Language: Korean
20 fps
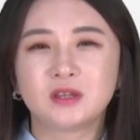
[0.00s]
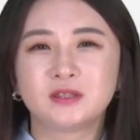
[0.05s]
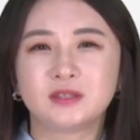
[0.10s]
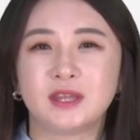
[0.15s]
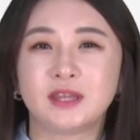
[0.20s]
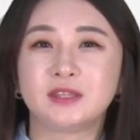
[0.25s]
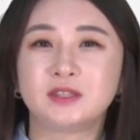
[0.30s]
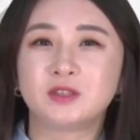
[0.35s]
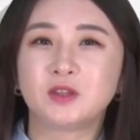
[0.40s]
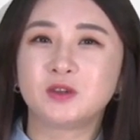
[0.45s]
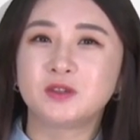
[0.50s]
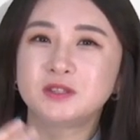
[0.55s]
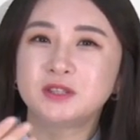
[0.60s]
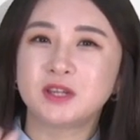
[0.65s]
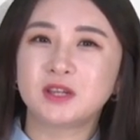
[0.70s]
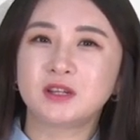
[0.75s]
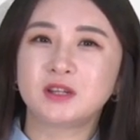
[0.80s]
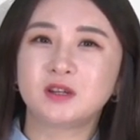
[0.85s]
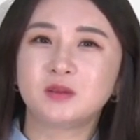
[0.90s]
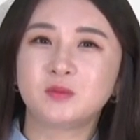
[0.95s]
냈던
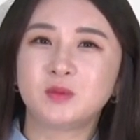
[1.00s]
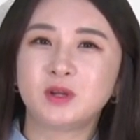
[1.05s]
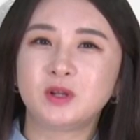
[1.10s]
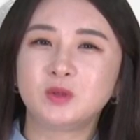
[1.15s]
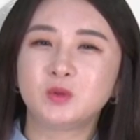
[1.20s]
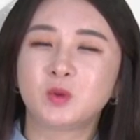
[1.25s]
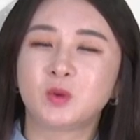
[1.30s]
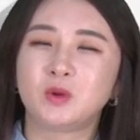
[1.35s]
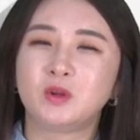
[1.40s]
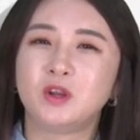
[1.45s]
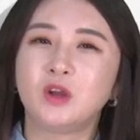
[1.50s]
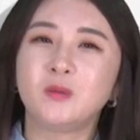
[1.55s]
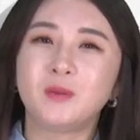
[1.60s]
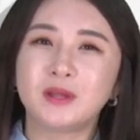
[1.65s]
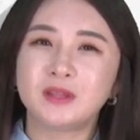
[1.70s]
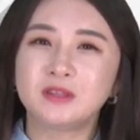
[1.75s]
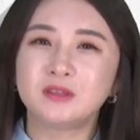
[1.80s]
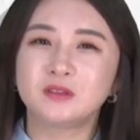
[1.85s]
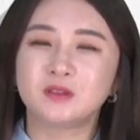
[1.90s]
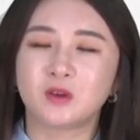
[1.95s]
세금을
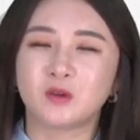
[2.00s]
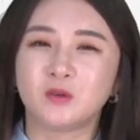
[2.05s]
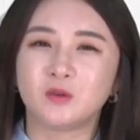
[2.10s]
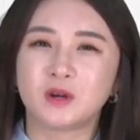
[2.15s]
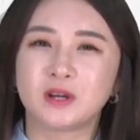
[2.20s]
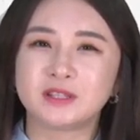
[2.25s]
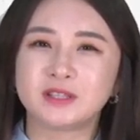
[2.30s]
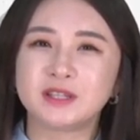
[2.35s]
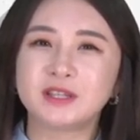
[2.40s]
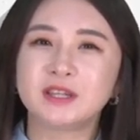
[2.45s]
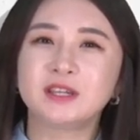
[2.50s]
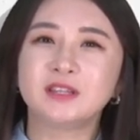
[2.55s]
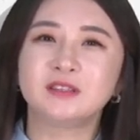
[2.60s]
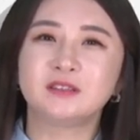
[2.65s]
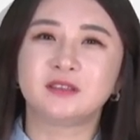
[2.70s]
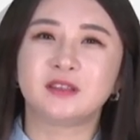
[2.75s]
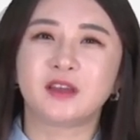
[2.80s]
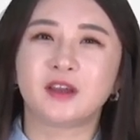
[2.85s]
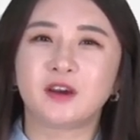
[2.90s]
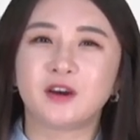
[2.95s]
돌려받는 경우가
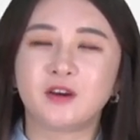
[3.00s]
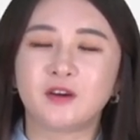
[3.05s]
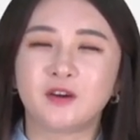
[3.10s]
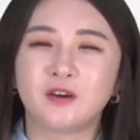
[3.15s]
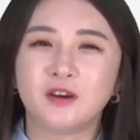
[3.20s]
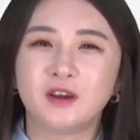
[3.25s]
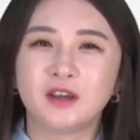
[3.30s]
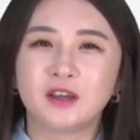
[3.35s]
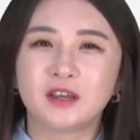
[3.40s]
생기는데요.